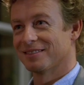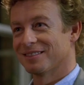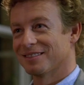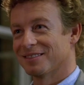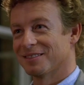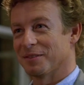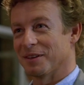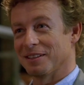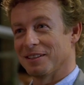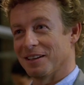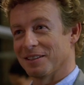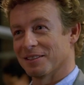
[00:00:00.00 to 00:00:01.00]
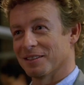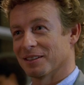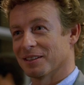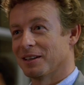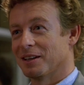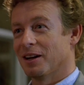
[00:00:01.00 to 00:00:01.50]
Sí.
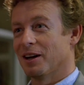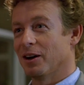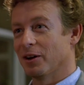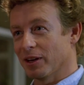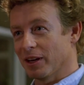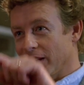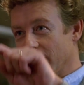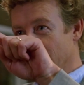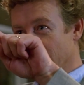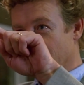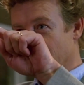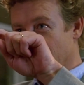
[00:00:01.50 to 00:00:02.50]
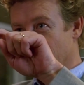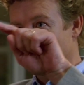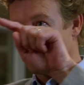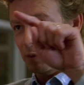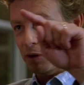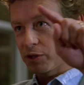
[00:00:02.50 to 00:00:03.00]
Fantástico. Escucha,
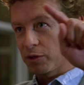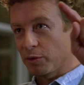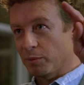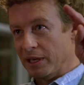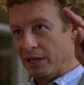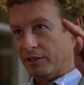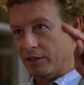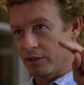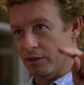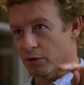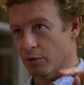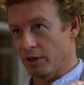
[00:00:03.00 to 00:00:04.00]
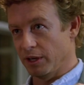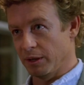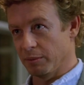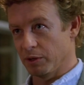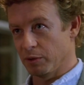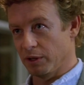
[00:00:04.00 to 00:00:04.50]
quiero que imagines una
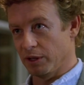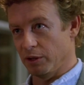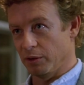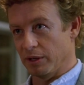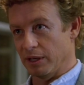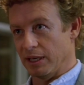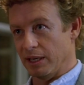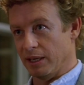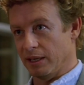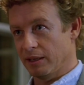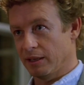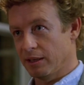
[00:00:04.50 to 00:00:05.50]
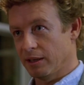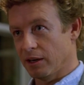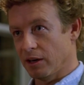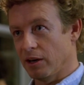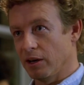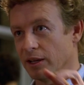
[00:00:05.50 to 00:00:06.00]
pantalla entre tú y yo.
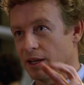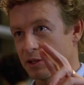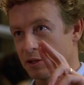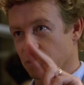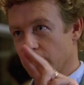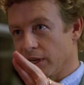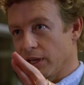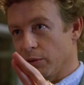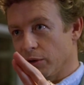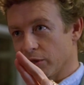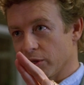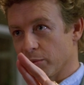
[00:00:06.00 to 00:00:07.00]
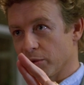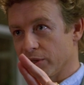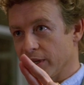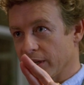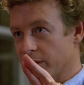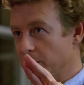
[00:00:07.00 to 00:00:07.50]
En esa pantalla
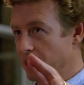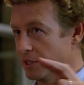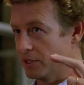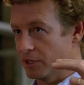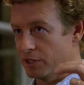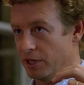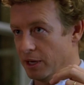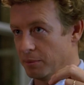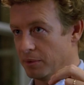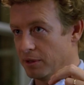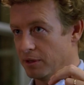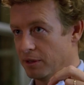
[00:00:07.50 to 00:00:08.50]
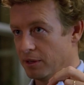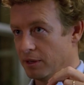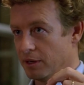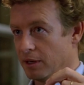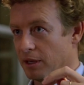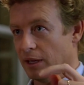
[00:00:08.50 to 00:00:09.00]
quiero que proyectes una forma
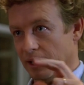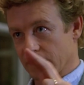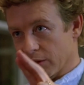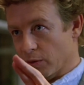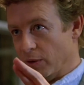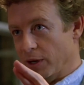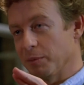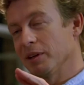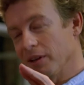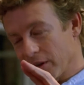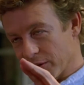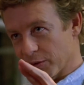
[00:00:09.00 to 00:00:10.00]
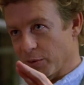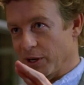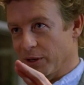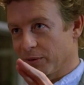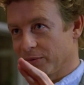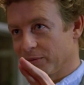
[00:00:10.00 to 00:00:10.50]
básica, como un cuadro,
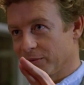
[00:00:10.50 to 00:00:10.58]
pero no un